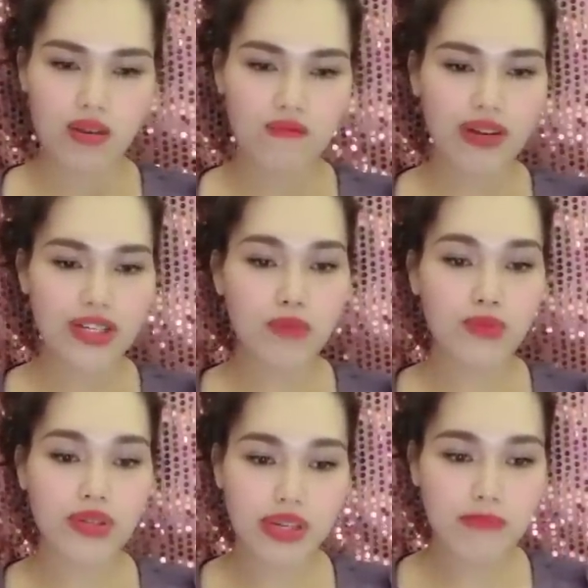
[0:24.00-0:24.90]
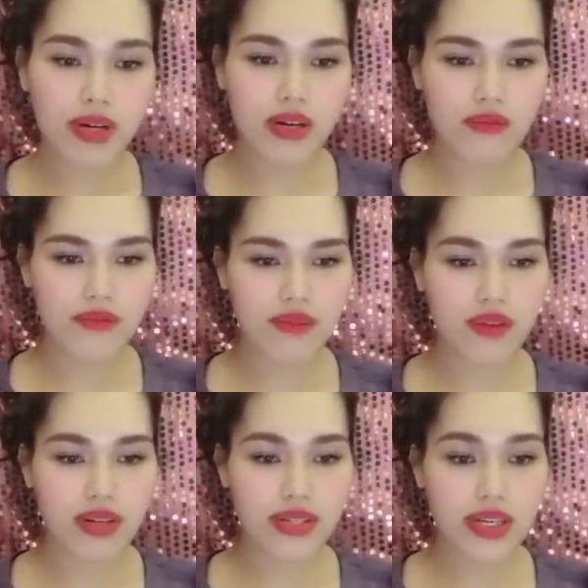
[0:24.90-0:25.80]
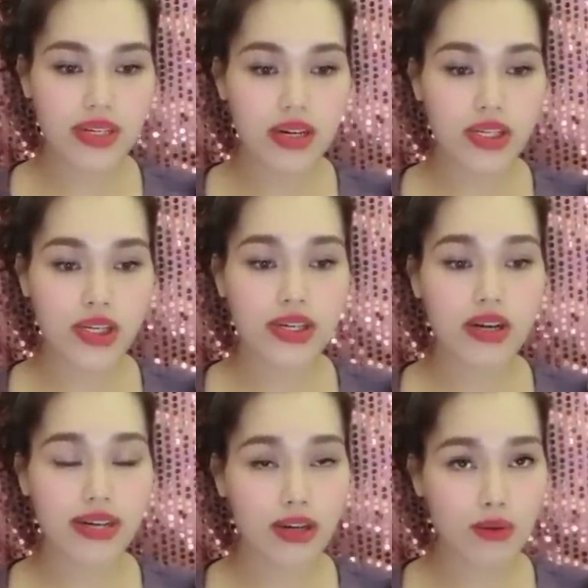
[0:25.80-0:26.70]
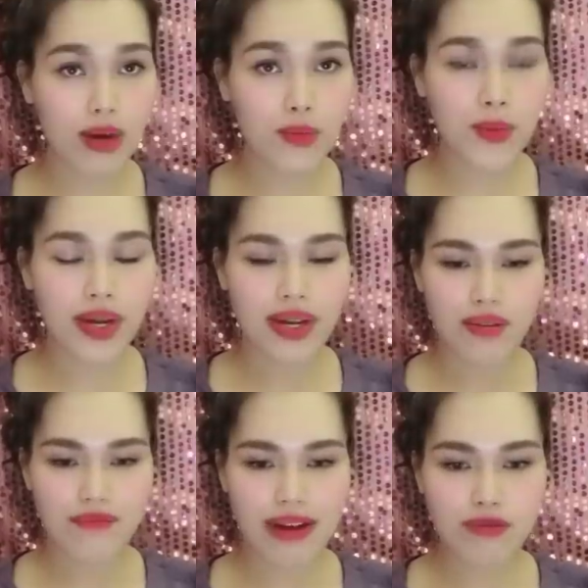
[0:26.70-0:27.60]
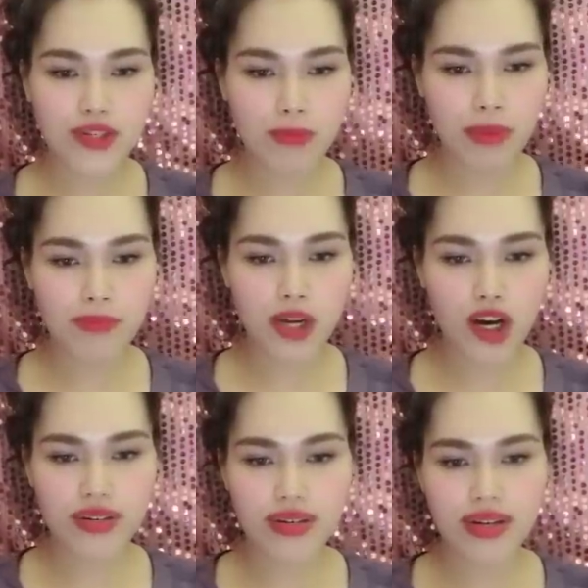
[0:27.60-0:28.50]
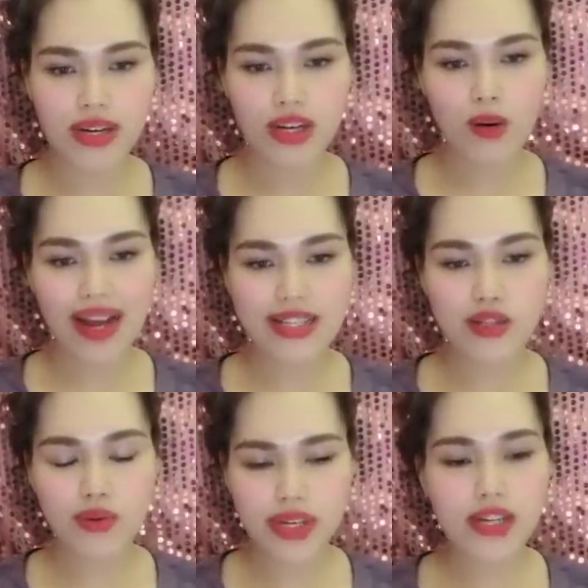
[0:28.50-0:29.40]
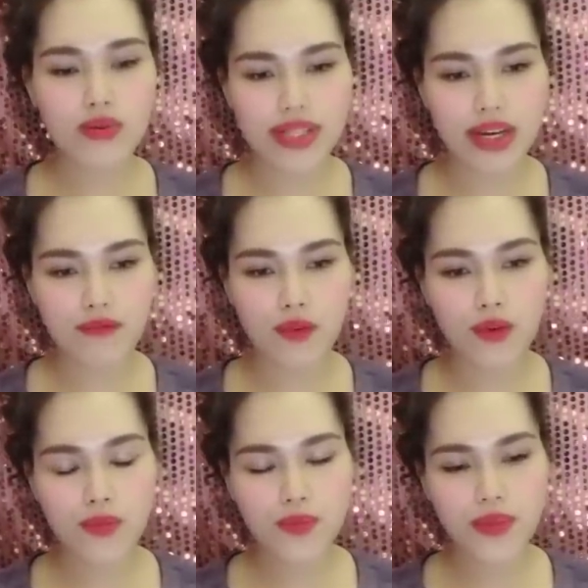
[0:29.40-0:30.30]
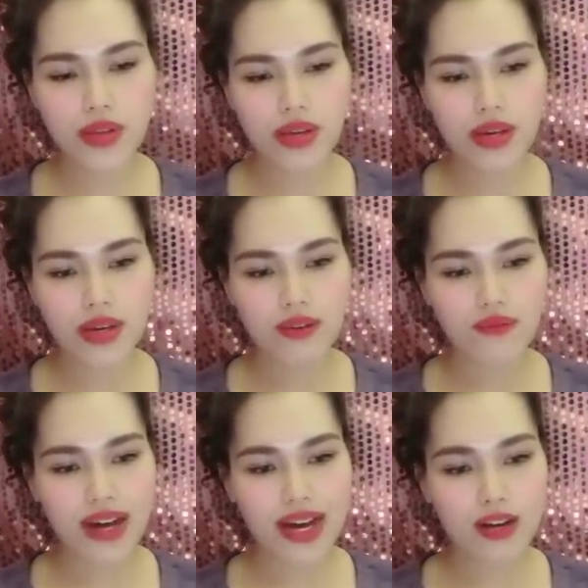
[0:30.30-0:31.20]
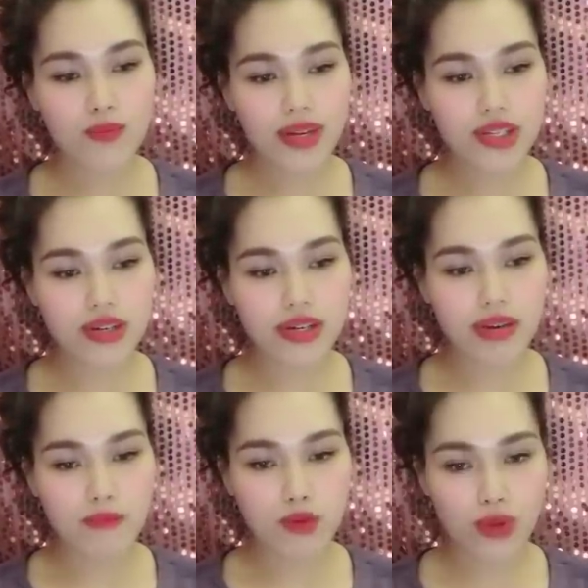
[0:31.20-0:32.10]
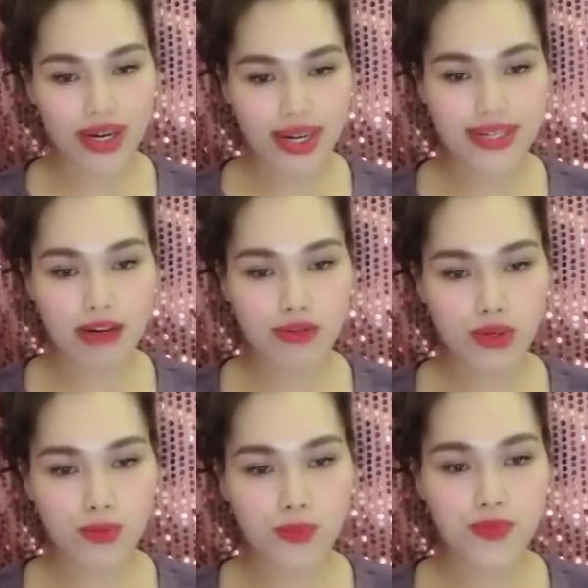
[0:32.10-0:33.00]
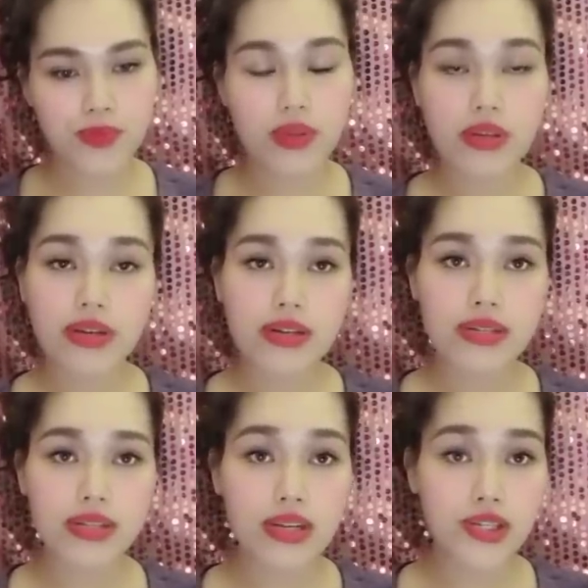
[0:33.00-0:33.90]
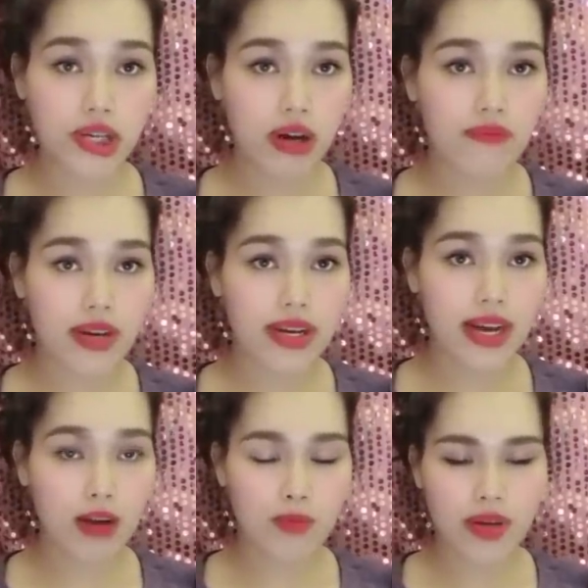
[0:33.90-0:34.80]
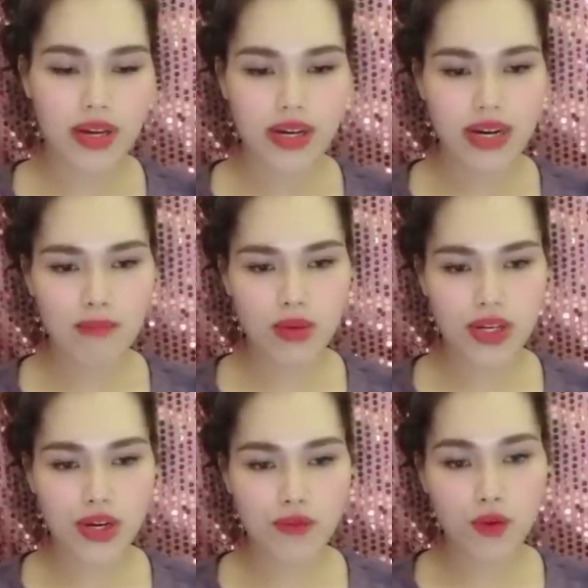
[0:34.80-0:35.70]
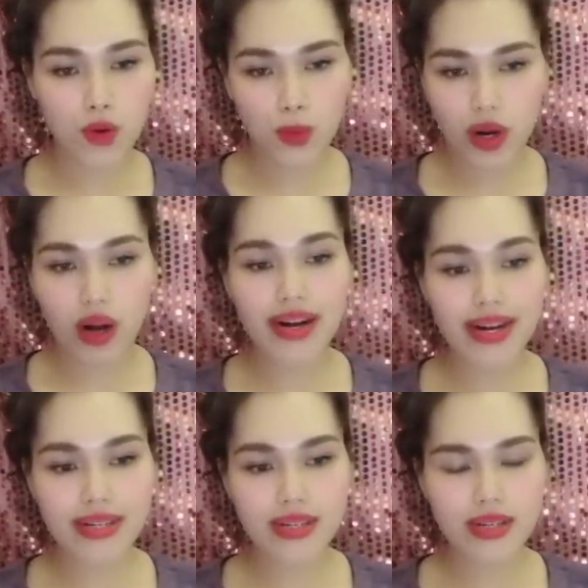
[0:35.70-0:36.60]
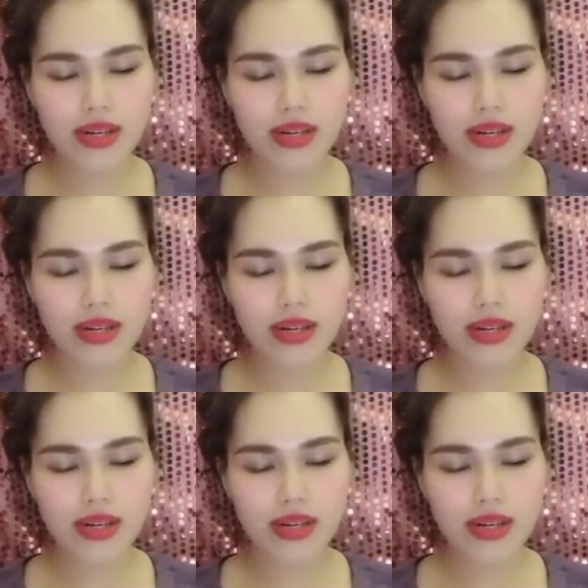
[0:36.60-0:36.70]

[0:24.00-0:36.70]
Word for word: Vợ chồng tôi rất mừng vì vừa xin được cho đứa con đầu lòng vào trường mầm non, loại tốt nhất của thành phố và cũng là trường điểm của toàn ngành giáo dục. Xin cho con vào đây học là một điều vô cùng khó khăn.